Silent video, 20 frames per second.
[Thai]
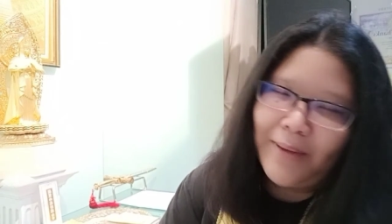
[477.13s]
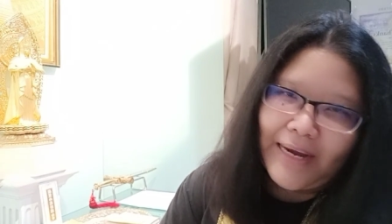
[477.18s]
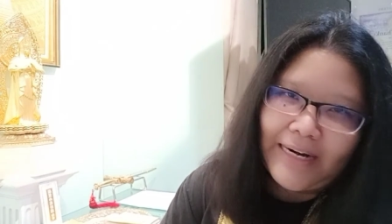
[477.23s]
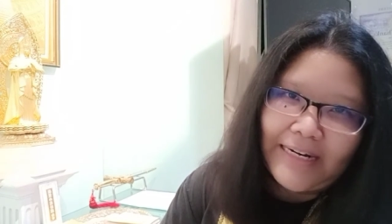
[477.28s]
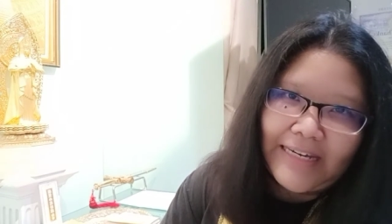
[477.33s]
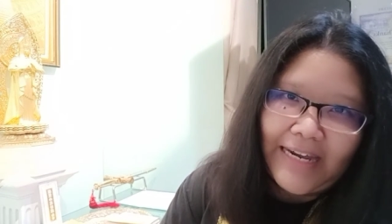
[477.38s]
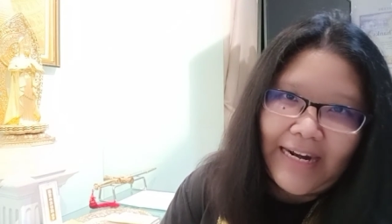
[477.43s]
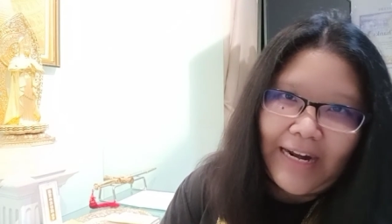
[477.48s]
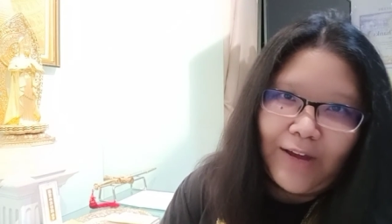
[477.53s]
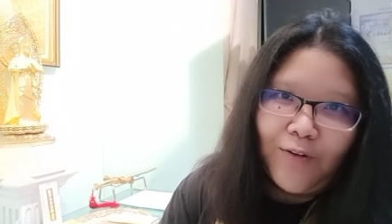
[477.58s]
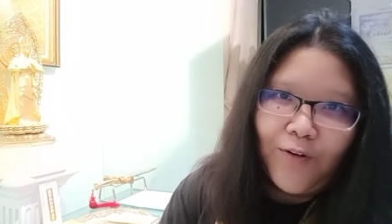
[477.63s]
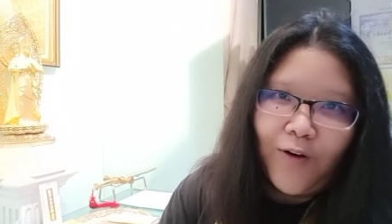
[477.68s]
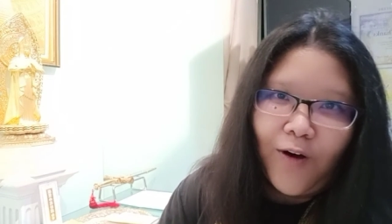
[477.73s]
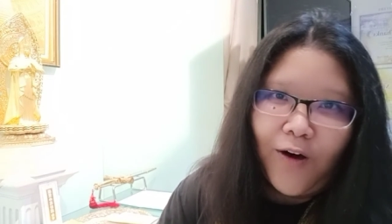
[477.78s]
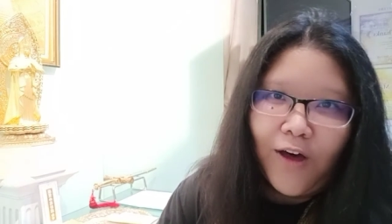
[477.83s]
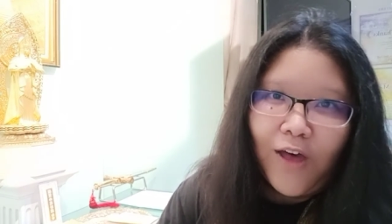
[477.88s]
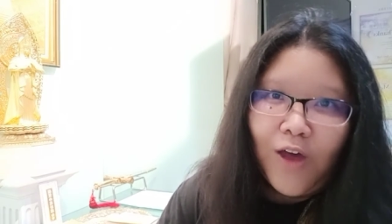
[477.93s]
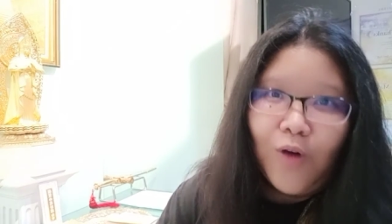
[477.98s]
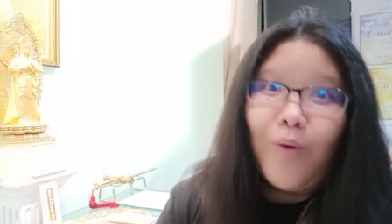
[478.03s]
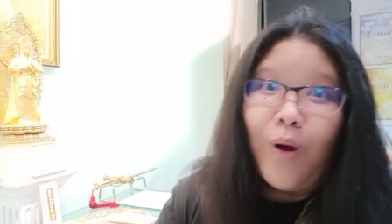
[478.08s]
มาก ๆ เลย แล้ว
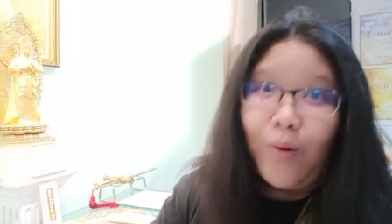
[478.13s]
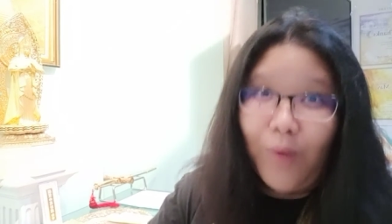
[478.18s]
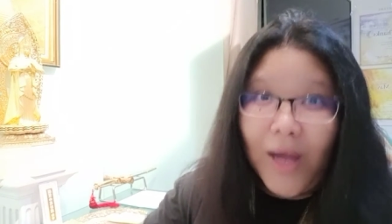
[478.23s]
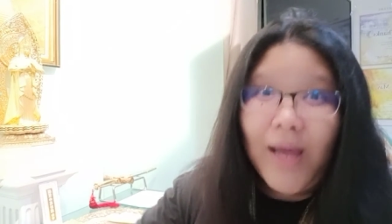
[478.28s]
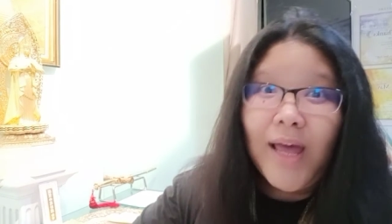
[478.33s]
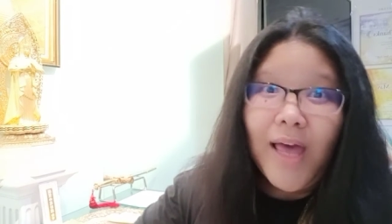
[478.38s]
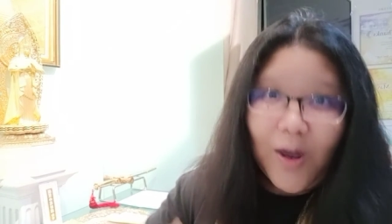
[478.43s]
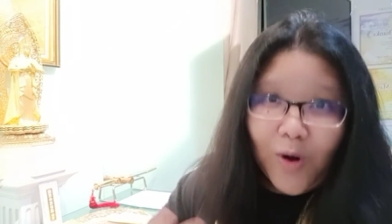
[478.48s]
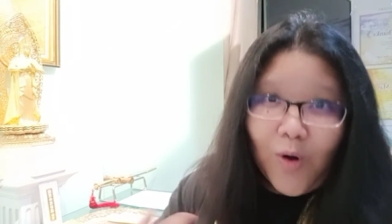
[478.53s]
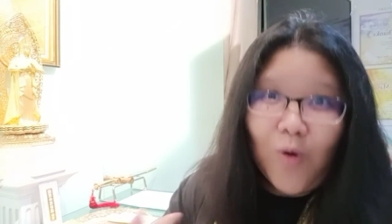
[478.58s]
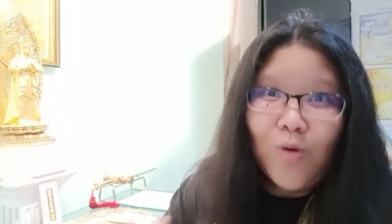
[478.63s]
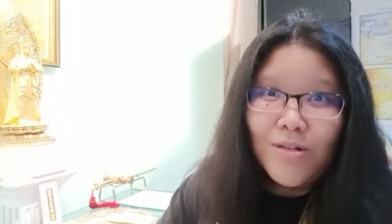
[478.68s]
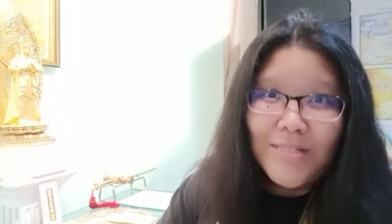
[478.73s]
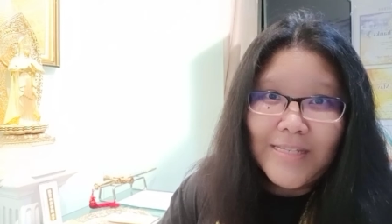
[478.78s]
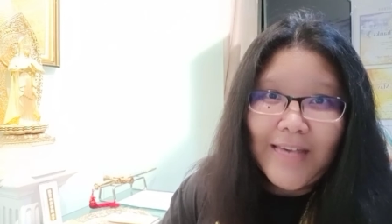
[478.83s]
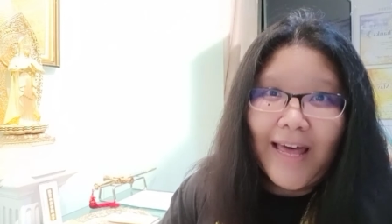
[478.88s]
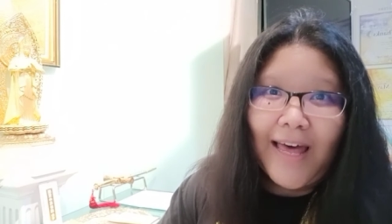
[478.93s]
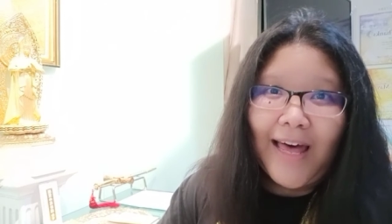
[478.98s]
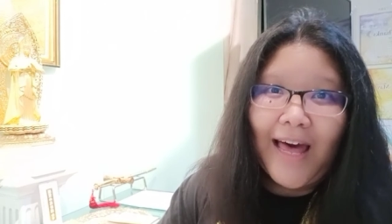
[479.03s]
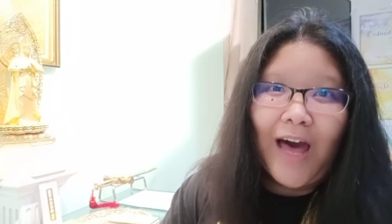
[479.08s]
ก็หวังว่าคง
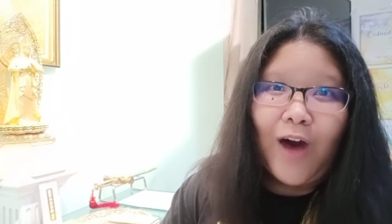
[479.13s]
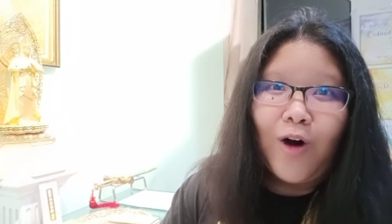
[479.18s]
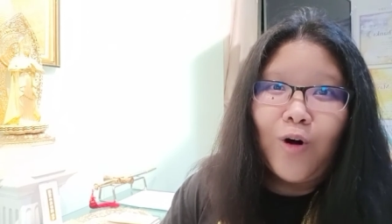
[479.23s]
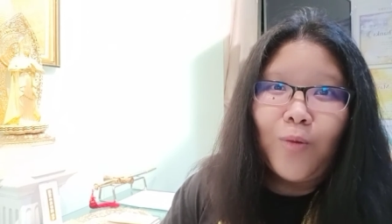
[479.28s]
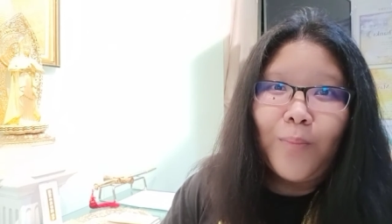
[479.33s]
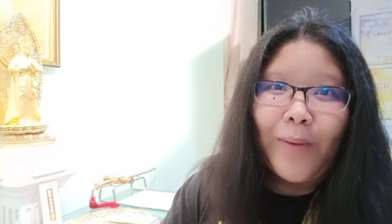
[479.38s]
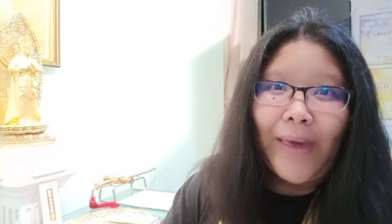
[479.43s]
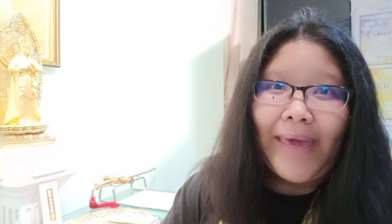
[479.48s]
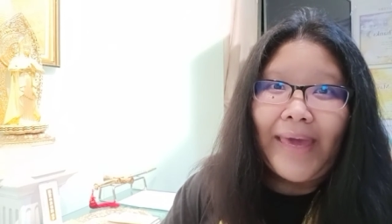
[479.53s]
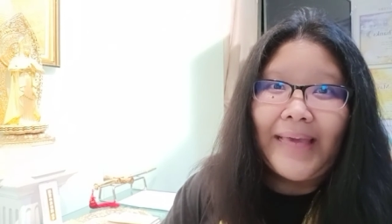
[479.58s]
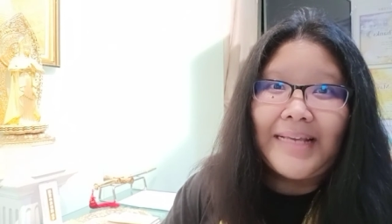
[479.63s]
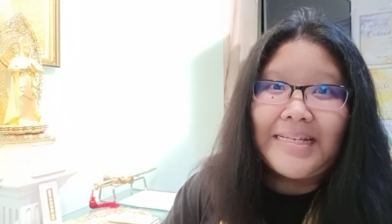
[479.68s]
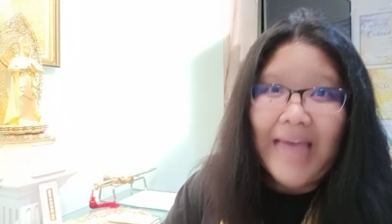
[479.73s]
จะเอาไป